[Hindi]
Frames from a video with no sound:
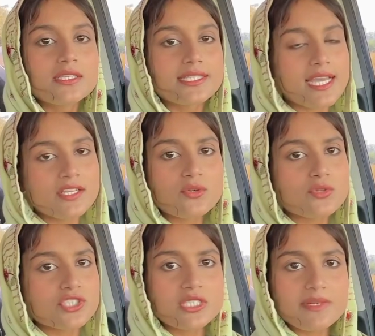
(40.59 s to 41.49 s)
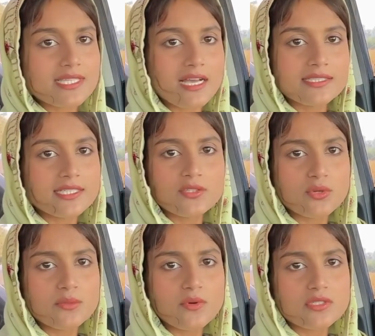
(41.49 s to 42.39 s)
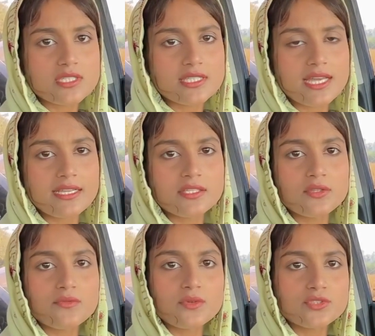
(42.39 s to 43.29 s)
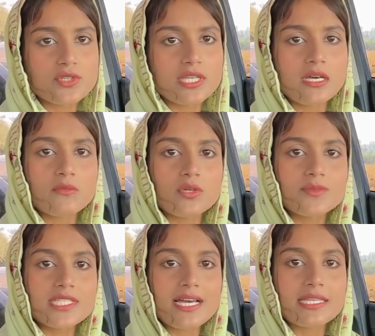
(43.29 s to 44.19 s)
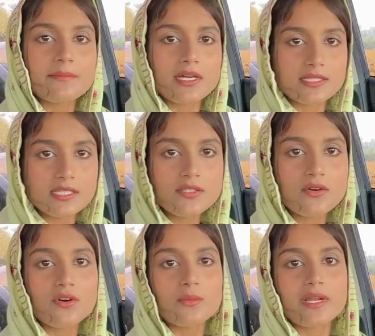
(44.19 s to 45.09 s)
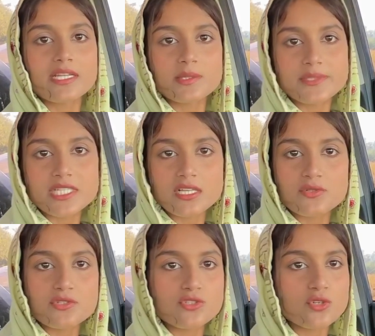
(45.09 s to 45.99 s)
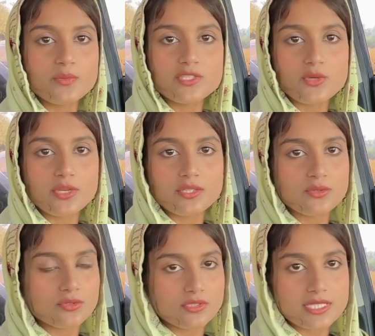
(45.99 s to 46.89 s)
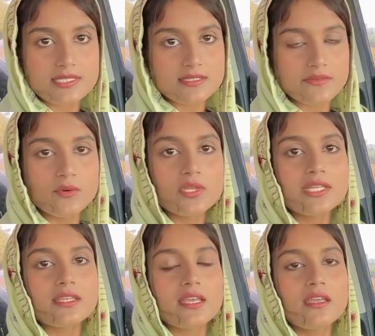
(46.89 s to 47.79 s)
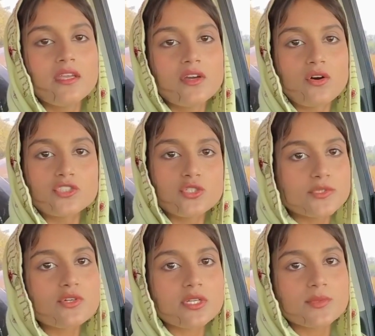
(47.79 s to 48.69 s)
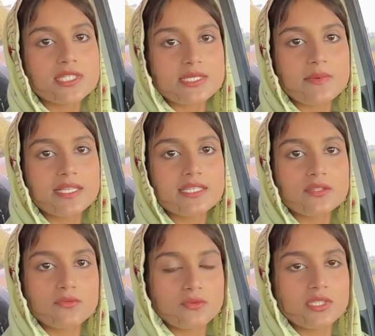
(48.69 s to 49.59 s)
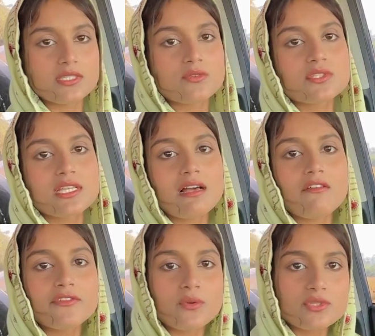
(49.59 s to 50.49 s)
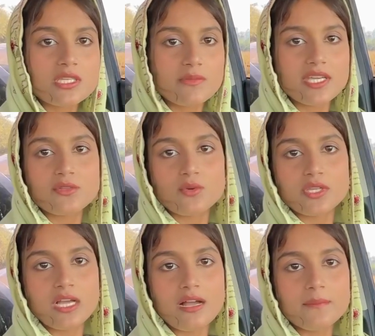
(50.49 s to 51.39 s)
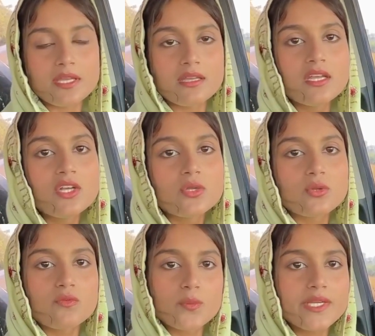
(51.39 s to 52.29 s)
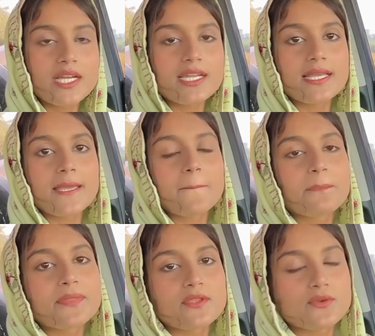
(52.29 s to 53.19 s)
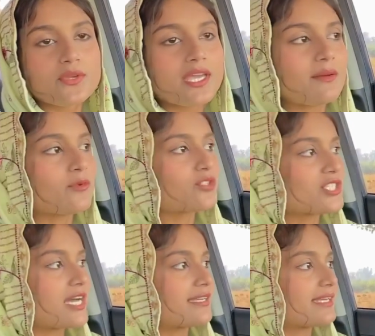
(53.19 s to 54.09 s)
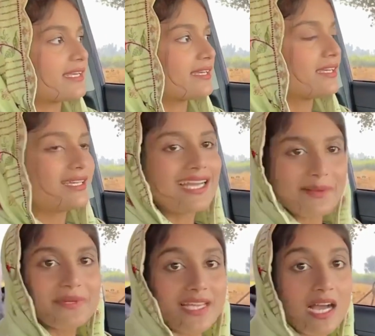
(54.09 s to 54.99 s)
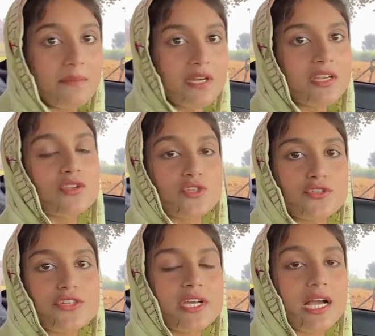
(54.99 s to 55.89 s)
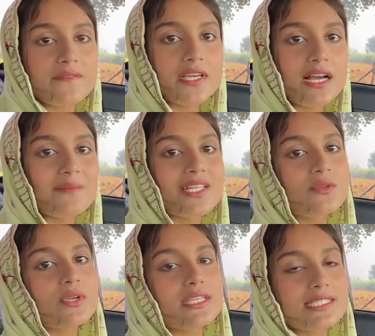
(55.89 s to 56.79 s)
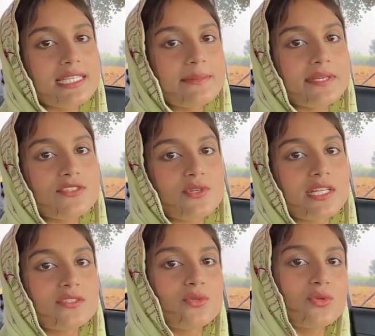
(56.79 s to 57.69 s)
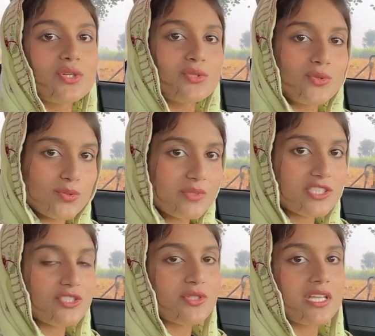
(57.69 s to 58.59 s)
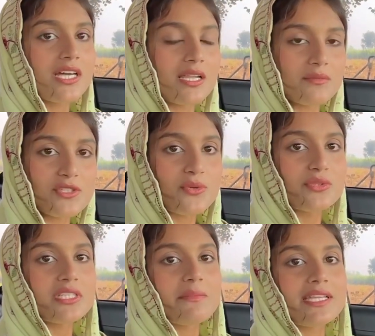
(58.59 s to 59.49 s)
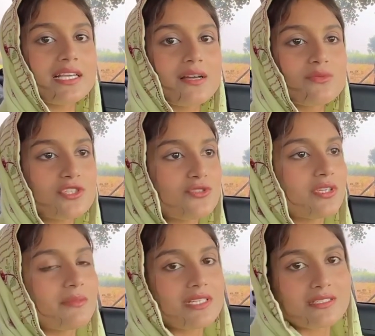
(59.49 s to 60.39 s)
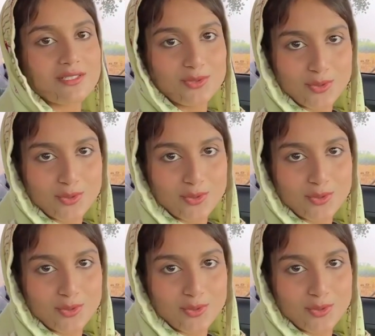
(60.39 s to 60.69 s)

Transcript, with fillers: तैयारी तो कुछ नहीं बस हानिया की थोड़ी बहुत सी तैयारी थी तो वो जो है ना हम लोग भी जा रहे हैं मार्केट और मार्केट में जाके उसकी जो भी जो एक दो ड्रेसेस हैं वो लेते हैं और जो भी छोटा मोटा सामान ना तो वो लेते हैं उसके अलावा फिरोज के भी एक दो कोई काम है तो वो भी कर लेंगे क्योंकि हम लोग जा रहे हैं अपने काम करने और छोटे छोटे काफ़ी काम है ना तो इसीलिए मैंने जो है ना दोनों के दोनों बच्चे जो है ना घर में छोड़ दिए मैंने कहा उनकी जो है ना माशाला दो